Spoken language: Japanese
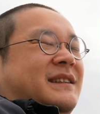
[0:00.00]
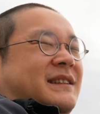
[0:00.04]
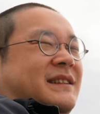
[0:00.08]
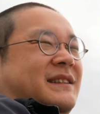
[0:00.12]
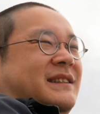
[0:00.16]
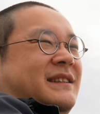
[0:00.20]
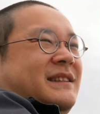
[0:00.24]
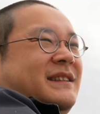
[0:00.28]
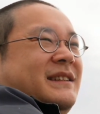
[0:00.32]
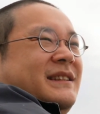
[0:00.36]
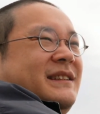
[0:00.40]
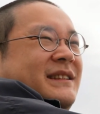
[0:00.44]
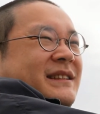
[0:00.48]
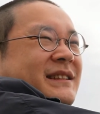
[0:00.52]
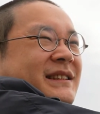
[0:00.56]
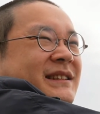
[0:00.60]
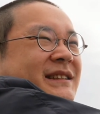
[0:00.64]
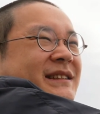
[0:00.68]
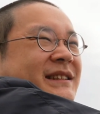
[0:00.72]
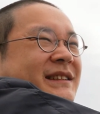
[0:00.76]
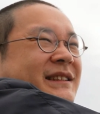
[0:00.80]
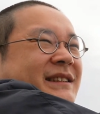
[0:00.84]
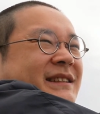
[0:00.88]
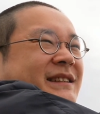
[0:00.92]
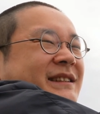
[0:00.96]

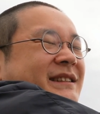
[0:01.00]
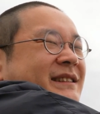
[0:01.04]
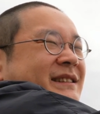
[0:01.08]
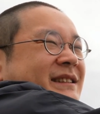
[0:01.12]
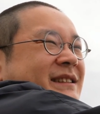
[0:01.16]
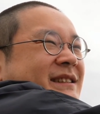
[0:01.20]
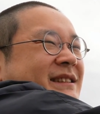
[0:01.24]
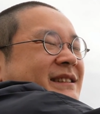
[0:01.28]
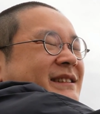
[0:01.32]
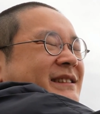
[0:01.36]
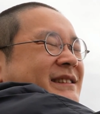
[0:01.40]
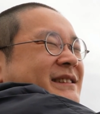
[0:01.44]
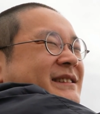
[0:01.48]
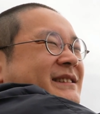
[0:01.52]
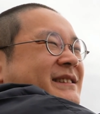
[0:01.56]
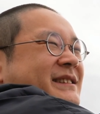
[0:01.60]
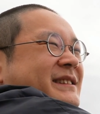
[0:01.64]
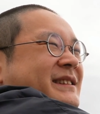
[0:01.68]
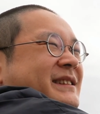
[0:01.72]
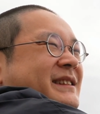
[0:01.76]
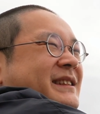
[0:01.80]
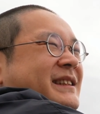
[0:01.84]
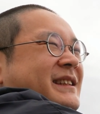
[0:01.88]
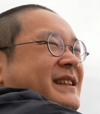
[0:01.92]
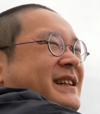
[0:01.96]
えー
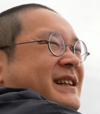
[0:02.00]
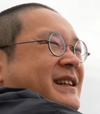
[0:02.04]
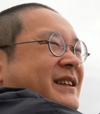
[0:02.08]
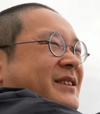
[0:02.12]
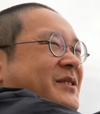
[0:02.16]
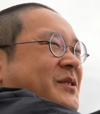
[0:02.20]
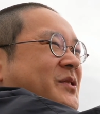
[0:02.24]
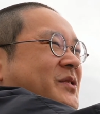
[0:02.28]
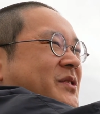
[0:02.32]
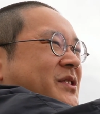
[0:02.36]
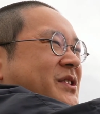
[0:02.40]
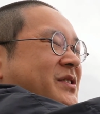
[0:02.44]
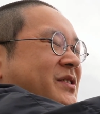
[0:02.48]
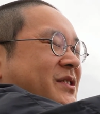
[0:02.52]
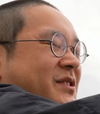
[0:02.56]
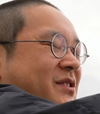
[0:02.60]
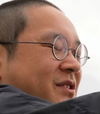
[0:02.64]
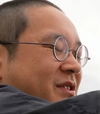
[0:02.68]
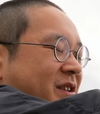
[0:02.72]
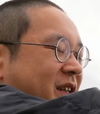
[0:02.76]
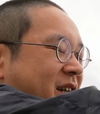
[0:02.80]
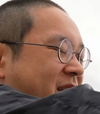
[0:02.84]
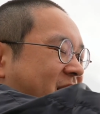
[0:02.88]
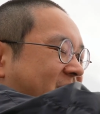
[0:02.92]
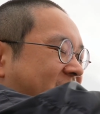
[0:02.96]
なんか東京
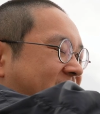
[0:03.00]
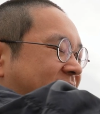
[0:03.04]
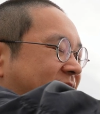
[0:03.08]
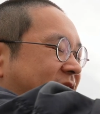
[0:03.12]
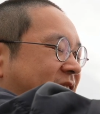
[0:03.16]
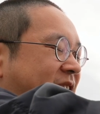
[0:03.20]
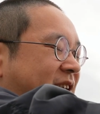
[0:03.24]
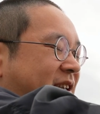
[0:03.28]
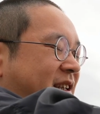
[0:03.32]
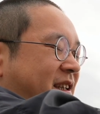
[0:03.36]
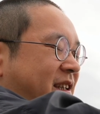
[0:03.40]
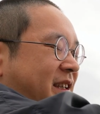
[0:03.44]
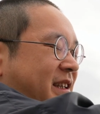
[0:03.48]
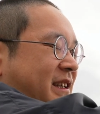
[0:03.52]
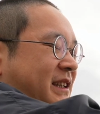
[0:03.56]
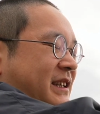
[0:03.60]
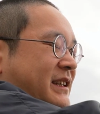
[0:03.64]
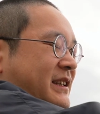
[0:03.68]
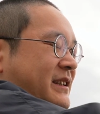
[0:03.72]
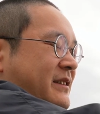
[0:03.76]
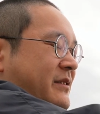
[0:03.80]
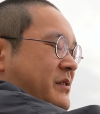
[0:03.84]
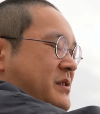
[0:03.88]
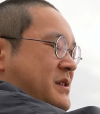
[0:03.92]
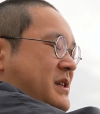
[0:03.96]
都内
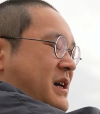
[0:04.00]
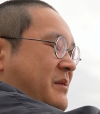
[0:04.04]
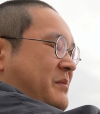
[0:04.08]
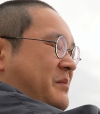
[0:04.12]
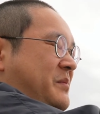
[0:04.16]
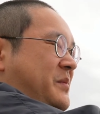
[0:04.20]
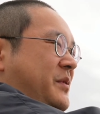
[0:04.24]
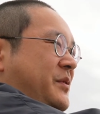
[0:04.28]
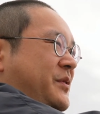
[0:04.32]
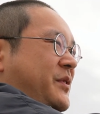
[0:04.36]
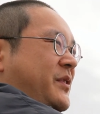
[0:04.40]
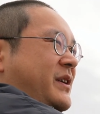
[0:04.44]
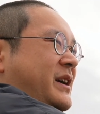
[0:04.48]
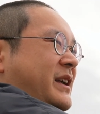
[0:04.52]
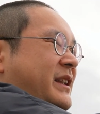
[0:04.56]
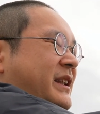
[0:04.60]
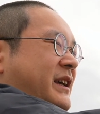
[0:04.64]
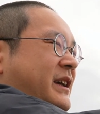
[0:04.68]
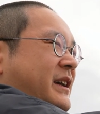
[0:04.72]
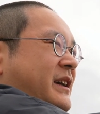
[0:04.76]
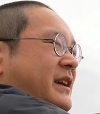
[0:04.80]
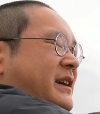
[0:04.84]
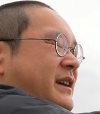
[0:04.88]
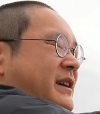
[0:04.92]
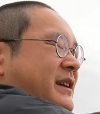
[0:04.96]
の散歩とか
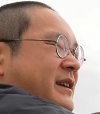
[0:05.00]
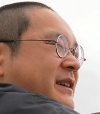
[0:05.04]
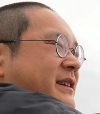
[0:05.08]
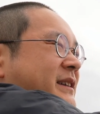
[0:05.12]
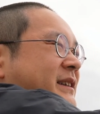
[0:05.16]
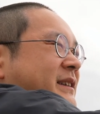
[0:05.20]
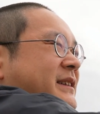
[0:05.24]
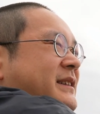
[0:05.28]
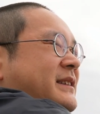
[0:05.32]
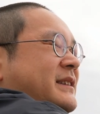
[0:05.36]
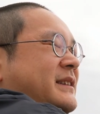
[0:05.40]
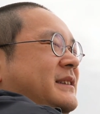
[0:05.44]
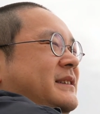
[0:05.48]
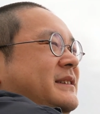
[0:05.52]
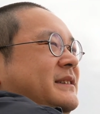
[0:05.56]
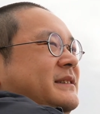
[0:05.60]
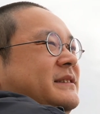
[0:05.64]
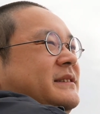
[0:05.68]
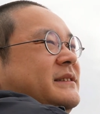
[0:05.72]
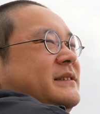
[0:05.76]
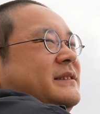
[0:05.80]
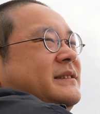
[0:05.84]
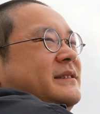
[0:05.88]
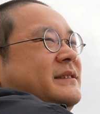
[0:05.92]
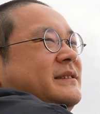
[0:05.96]
ね、
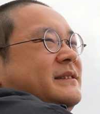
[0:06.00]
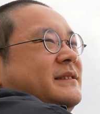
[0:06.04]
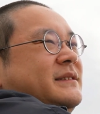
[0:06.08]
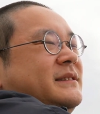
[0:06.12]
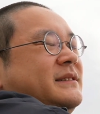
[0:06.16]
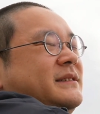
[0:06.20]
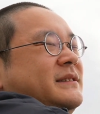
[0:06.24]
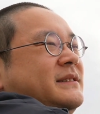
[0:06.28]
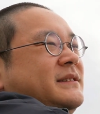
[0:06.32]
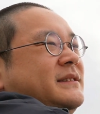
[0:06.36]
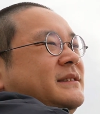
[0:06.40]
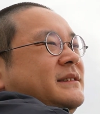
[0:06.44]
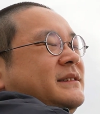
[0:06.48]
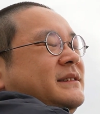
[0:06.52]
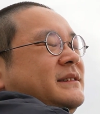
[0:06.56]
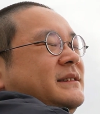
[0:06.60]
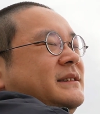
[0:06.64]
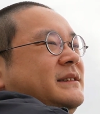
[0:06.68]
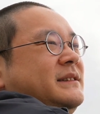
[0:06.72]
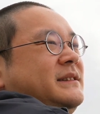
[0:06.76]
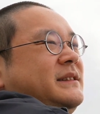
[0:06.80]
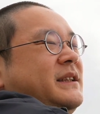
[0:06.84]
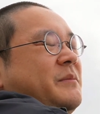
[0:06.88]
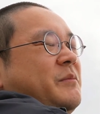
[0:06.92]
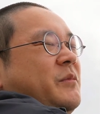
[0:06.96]
うん、
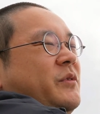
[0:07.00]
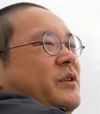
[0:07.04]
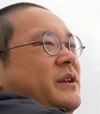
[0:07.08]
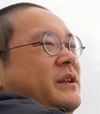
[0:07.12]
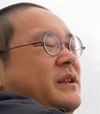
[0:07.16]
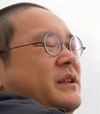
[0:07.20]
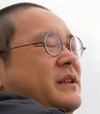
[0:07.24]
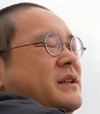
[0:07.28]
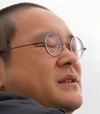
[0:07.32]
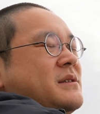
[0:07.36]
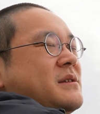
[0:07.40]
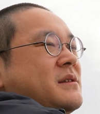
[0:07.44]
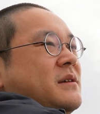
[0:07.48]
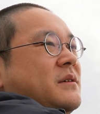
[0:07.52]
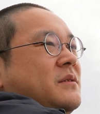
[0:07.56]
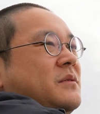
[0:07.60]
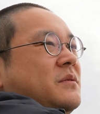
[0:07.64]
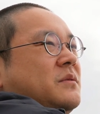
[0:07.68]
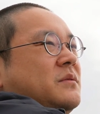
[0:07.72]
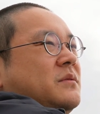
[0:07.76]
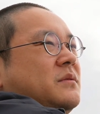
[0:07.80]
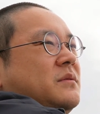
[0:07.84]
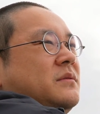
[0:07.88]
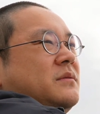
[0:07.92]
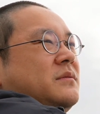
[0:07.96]
行ってもいいんですけど、